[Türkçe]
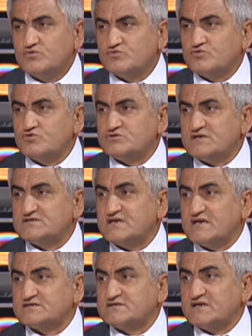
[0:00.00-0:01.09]
yüzde
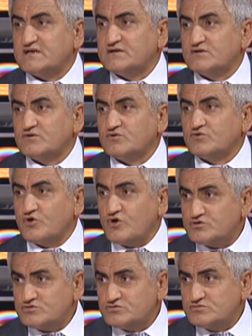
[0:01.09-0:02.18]
sekseni
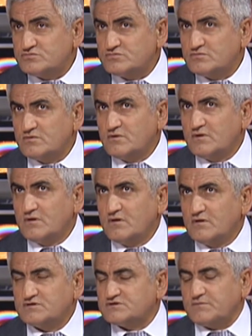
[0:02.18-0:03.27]
göz,
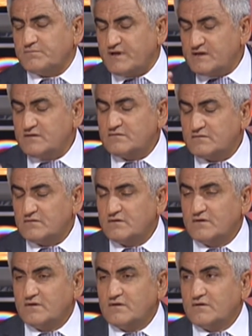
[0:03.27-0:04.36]
şey beyin,
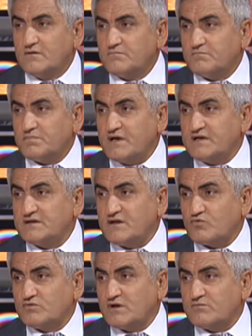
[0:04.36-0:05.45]
beynin de
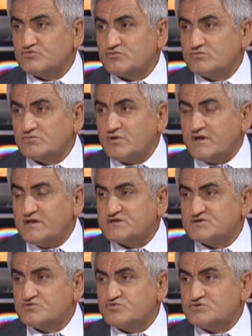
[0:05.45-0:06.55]
kullanmış olduğu
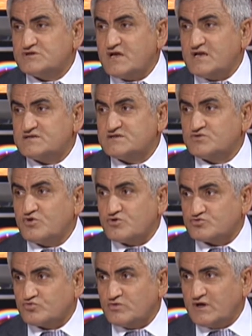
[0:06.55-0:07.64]
enerjinin yüzde ellisini
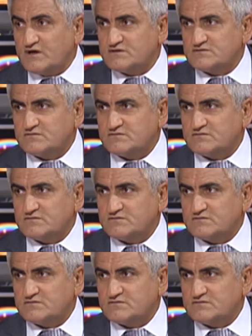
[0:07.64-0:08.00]
göz kullanır.